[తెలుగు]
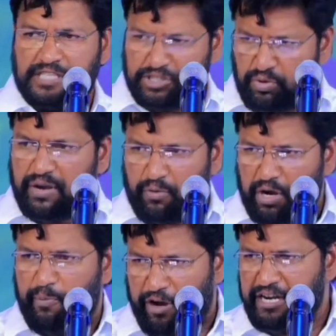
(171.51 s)
జస్ట్ ఒక
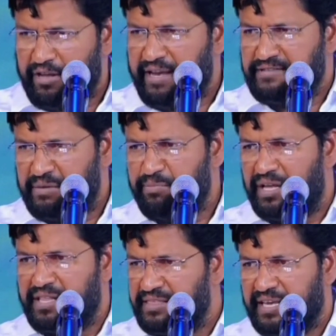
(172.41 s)
ఒక పాయింట్లో
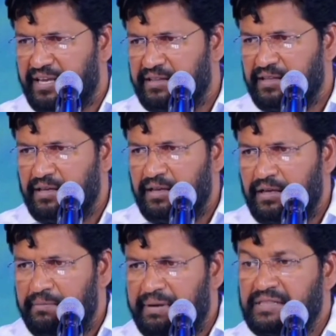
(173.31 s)
ఎగ్జాంపుల్ అది అంతే
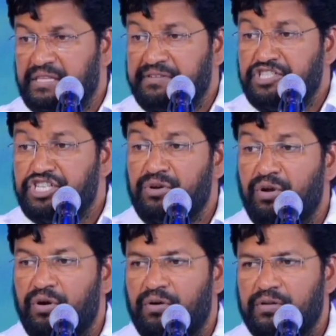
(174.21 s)
ప్రతి
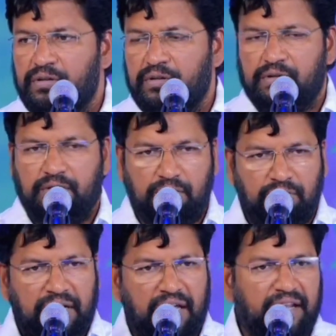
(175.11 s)
విషయంలో
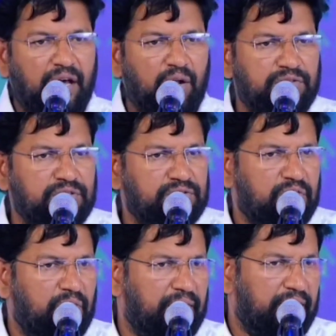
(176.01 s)
నువ్వు ఇలానే
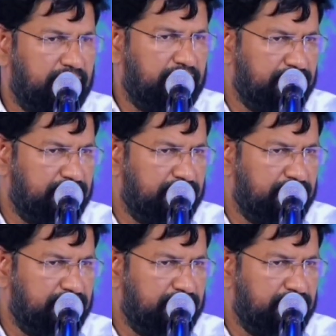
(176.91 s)
ఆలోచించుకోవాలి